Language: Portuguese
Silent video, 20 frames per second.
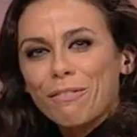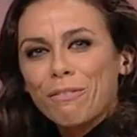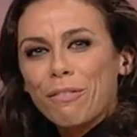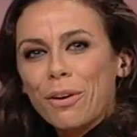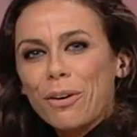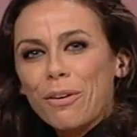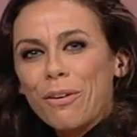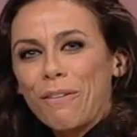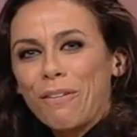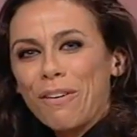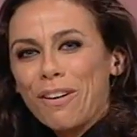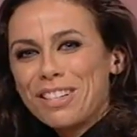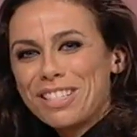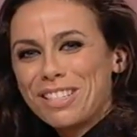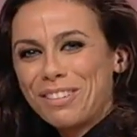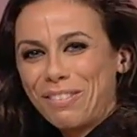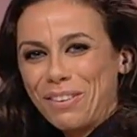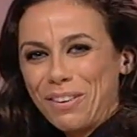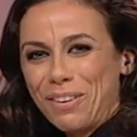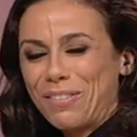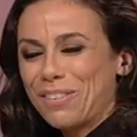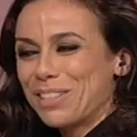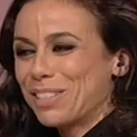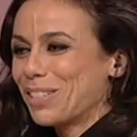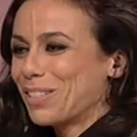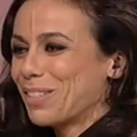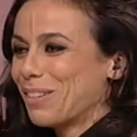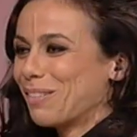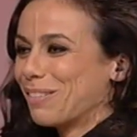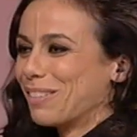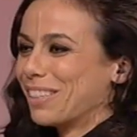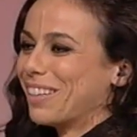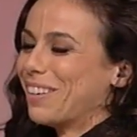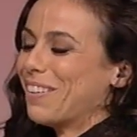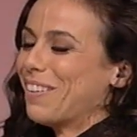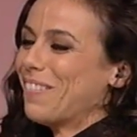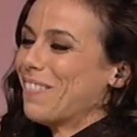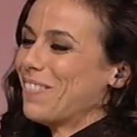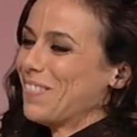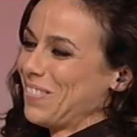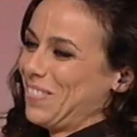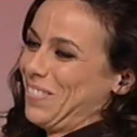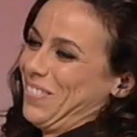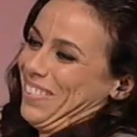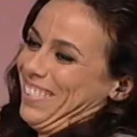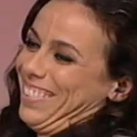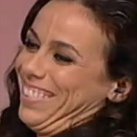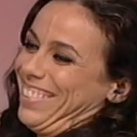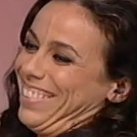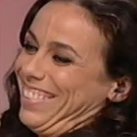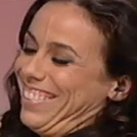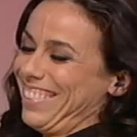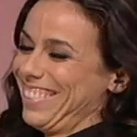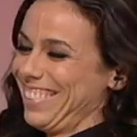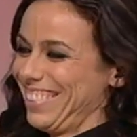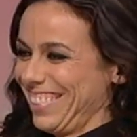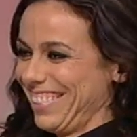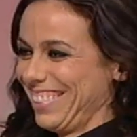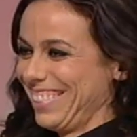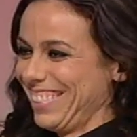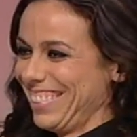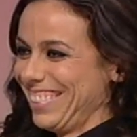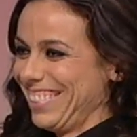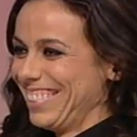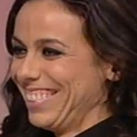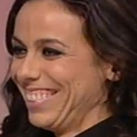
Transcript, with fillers: Foi o que você foi fazer. Levar com ele e depois com o documento